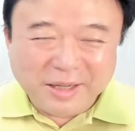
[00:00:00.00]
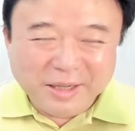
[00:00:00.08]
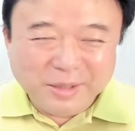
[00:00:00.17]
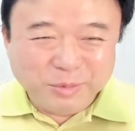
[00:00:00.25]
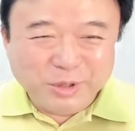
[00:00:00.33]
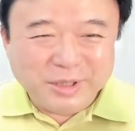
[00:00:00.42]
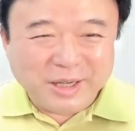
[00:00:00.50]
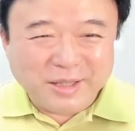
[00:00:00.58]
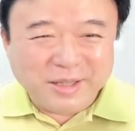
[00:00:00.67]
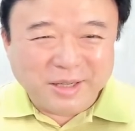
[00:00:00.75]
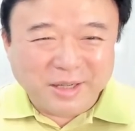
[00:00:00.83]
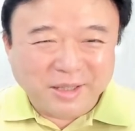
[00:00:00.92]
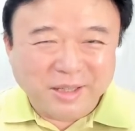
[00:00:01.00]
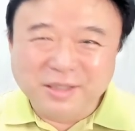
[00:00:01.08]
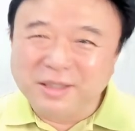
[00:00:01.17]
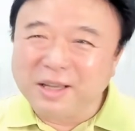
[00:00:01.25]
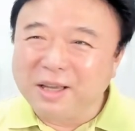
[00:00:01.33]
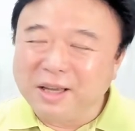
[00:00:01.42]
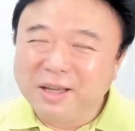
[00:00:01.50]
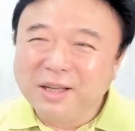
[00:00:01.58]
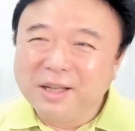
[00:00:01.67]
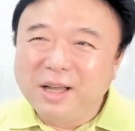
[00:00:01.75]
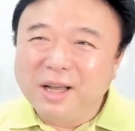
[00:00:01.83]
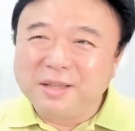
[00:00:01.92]
문제가 생각나. 그때
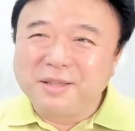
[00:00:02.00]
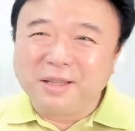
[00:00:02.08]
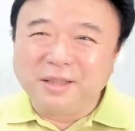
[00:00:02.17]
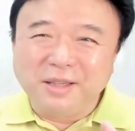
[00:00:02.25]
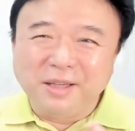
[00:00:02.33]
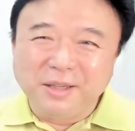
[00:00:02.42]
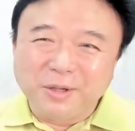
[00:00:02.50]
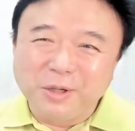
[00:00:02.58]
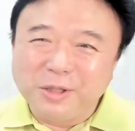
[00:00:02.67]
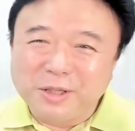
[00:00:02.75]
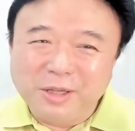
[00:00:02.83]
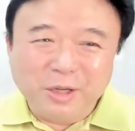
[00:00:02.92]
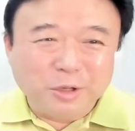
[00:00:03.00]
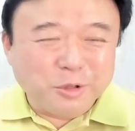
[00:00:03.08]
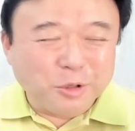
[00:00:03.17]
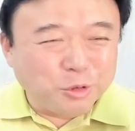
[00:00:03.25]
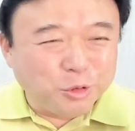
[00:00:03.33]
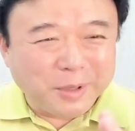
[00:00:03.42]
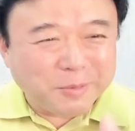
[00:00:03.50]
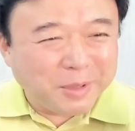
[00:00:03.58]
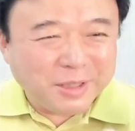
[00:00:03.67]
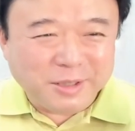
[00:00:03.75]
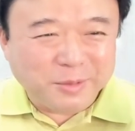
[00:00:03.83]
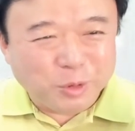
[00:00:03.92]
학생들이 이걸 틀려서
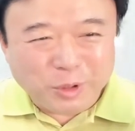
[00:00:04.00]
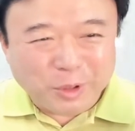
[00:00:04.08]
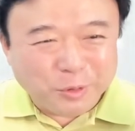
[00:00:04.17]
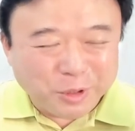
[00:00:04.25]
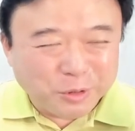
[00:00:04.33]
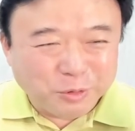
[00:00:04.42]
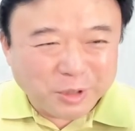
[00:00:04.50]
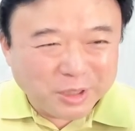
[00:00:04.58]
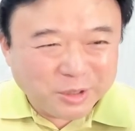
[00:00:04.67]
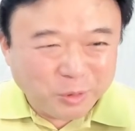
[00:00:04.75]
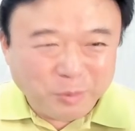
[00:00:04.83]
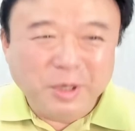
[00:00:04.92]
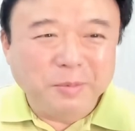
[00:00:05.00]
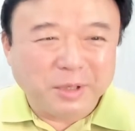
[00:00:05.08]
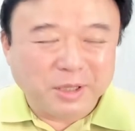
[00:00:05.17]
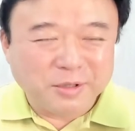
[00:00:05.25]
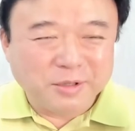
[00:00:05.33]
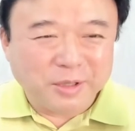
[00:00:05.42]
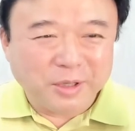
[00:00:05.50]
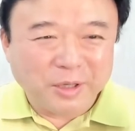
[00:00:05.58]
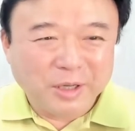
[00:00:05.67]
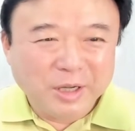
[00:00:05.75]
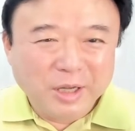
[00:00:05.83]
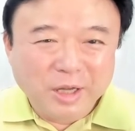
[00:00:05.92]
985 나온 경우가 정말 많았어요.
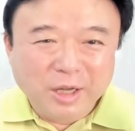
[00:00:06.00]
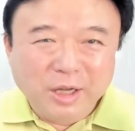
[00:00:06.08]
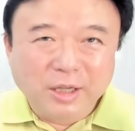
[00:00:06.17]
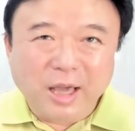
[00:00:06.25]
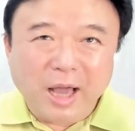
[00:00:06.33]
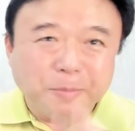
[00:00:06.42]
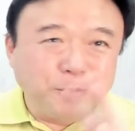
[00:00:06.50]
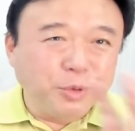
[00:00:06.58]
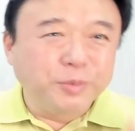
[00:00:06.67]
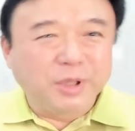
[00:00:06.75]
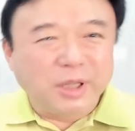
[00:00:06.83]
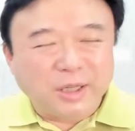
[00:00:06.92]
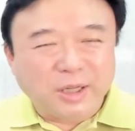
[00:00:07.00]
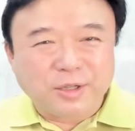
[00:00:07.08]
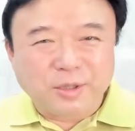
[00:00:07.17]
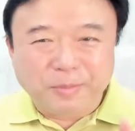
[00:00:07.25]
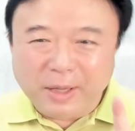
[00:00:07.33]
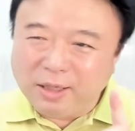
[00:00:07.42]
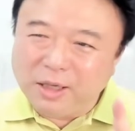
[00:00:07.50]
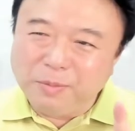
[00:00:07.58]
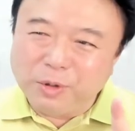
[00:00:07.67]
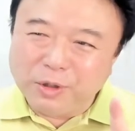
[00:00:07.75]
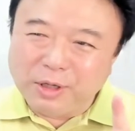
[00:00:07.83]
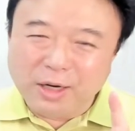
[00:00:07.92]
이게 앞부분에 나왔어.
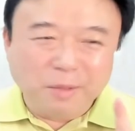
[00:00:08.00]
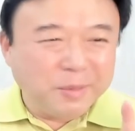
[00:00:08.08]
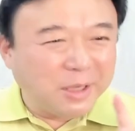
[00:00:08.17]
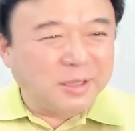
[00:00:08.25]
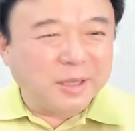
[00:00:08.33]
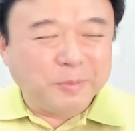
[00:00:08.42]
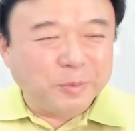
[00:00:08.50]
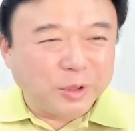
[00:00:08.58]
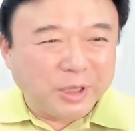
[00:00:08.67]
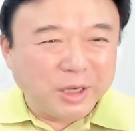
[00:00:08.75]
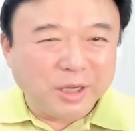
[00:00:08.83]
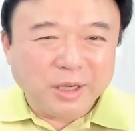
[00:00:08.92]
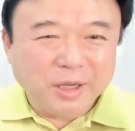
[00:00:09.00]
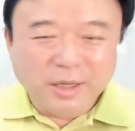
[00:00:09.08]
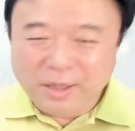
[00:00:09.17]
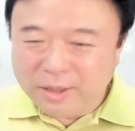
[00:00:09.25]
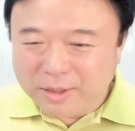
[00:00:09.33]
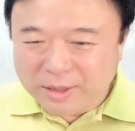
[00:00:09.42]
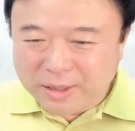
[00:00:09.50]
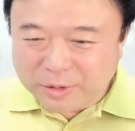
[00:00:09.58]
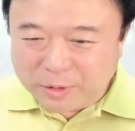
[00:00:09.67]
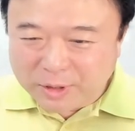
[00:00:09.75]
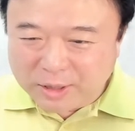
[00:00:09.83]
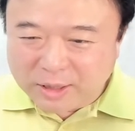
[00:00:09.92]
102번인가 103번에 아,
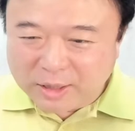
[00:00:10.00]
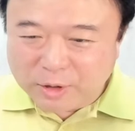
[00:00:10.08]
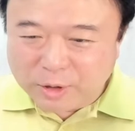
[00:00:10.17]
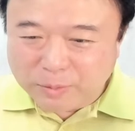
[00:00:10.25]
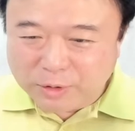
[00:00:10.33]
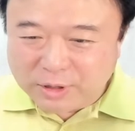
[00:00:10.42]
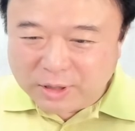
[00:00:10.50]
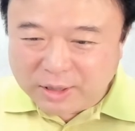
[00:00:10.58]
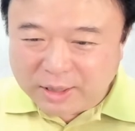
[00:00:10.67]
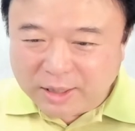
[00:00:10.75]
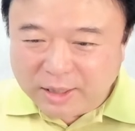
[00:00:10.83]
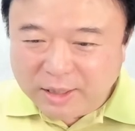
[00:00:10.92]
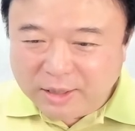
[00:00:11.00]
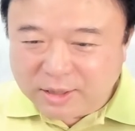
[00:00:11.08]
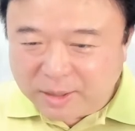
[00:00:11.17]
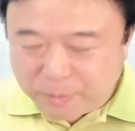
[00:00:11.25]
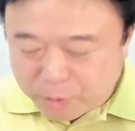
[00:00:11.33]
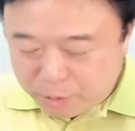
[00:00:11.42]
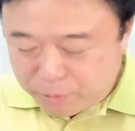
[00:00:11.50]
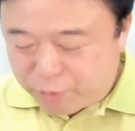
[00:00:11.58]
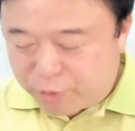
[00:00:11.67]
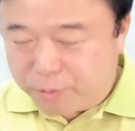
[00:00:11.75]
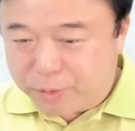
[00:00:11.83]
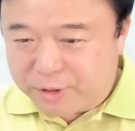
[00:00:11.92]
예전에 나왔던 문제인데 제가 한번
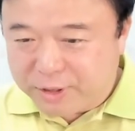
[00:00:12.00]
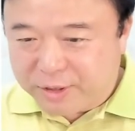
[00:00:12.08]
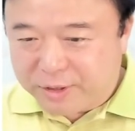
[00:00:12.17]
풀어 보세요.